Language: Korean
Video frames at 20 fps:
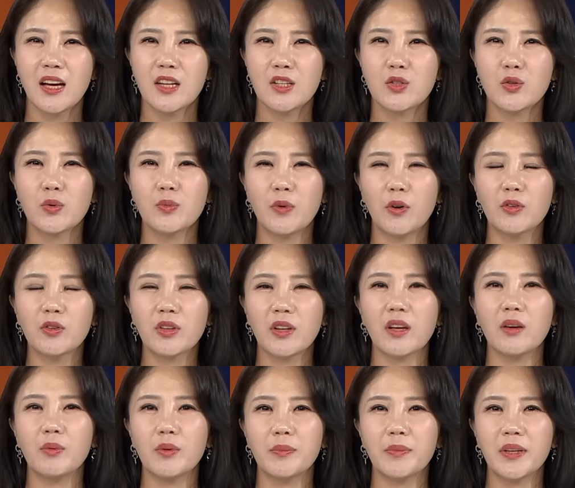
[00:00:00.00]
좀 어떻게
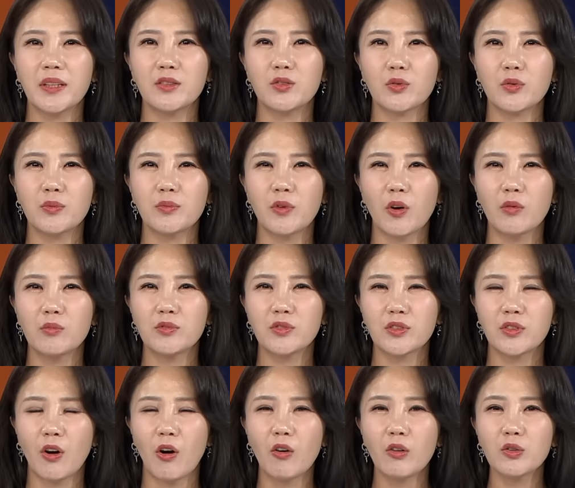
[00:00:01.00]
보면 조금 너무
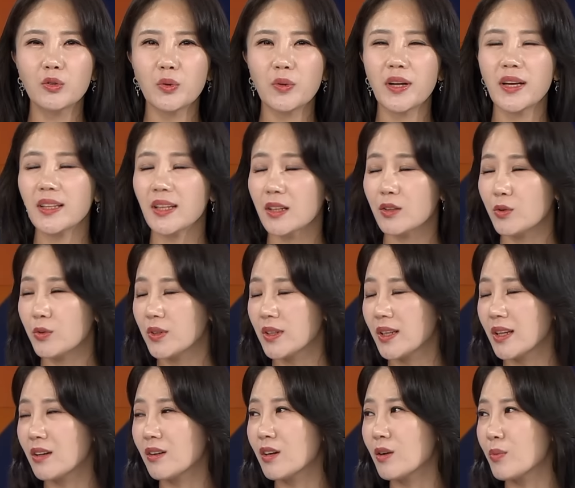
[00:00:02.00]
경솔한 행동이다
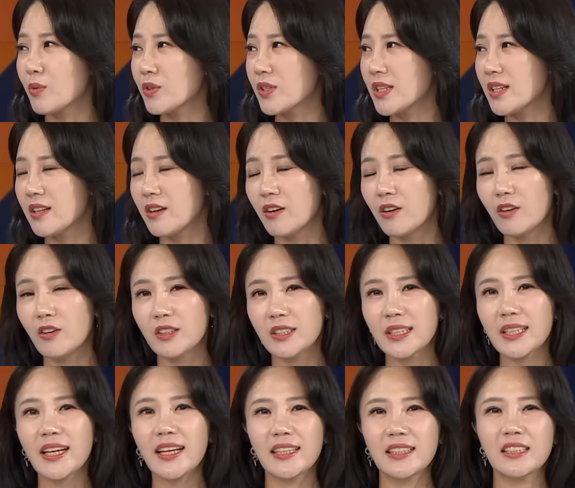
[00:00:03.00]
이렇게 보실
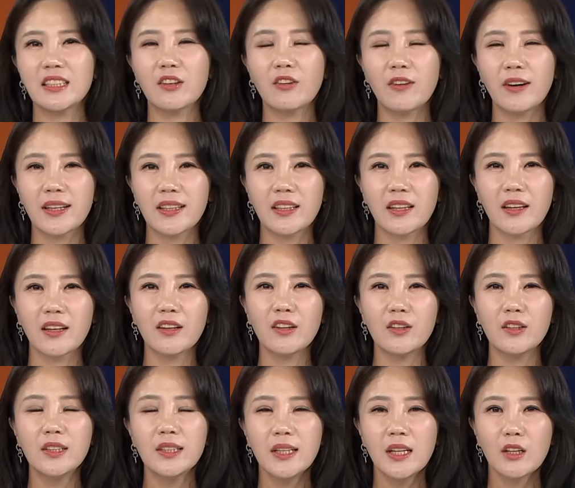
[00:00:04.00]
여지가 있을 것 같아요.
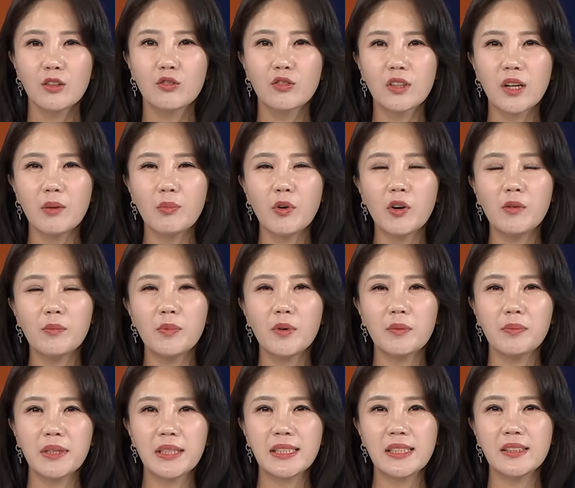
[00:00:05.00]

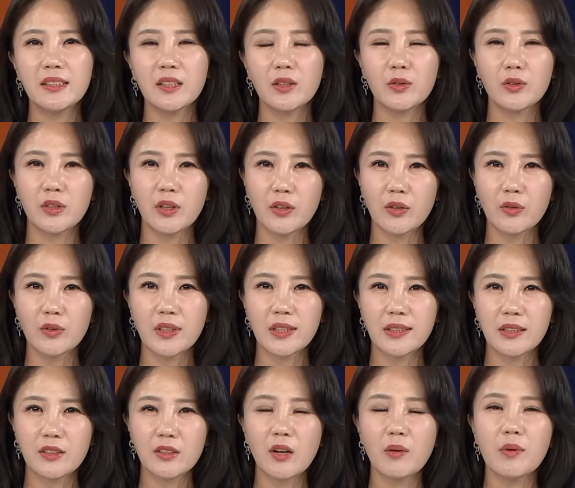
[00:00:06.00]
국가보안법이 실제로
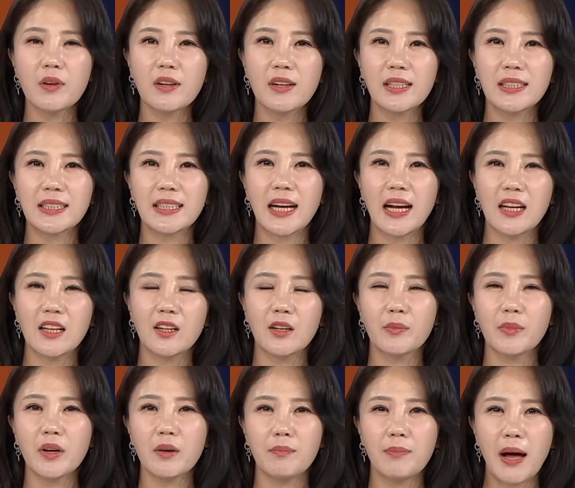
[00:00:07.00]
적용돼서 처벌까지
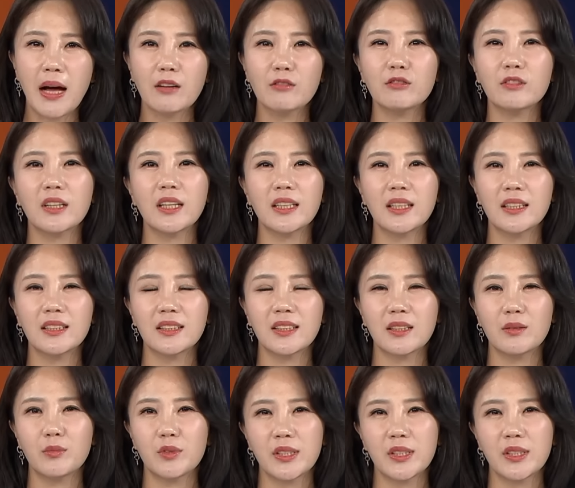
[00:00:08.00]
가려면 반국가 단체를 뭐